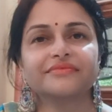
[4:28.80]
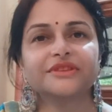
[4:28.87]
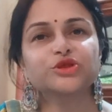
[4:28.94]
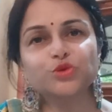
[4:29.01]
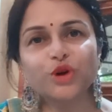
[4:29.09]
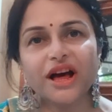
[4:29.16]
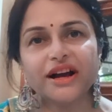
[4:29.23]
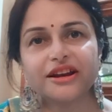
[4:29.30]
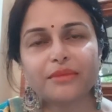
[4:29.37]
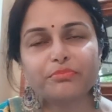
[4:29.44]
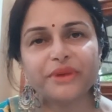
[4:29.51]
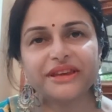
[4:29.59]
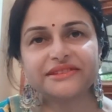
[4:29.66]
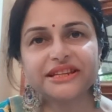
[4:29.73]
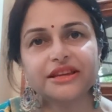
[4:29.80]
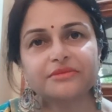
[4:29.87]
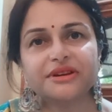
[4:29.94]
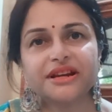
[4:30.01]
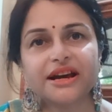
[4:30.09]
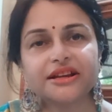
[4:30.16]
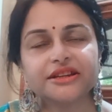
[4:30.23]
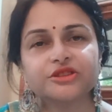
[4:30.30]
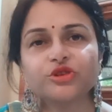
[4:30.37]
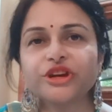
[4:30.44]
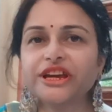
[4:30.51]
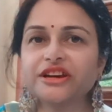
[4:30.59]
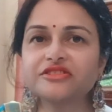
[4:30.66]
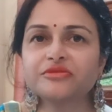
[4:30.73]
जूड़ा अगर आप मैसी नहीं बना रहे हैं तो
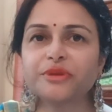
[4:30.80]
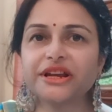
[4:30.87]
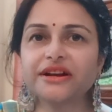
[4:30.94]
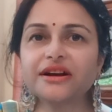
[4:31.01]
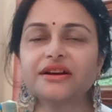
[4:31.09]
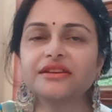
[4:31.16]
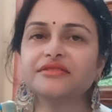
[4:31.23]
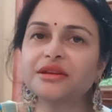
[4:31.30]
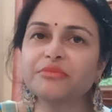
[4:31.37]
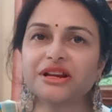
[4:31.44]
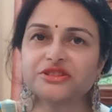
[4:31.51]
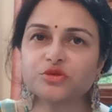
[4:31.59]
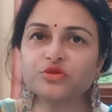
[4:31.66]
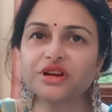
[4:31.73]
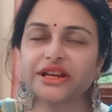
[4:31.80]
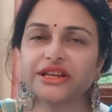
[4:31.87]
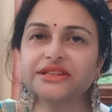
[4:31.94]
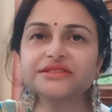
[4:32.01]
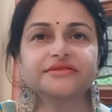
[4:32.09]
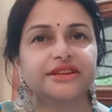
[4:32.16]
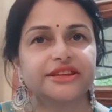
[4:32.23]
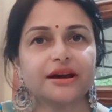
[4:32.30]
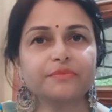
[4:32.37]
हेयर स्प्रे का इस्तेमाल जरूर करिए जिससे कि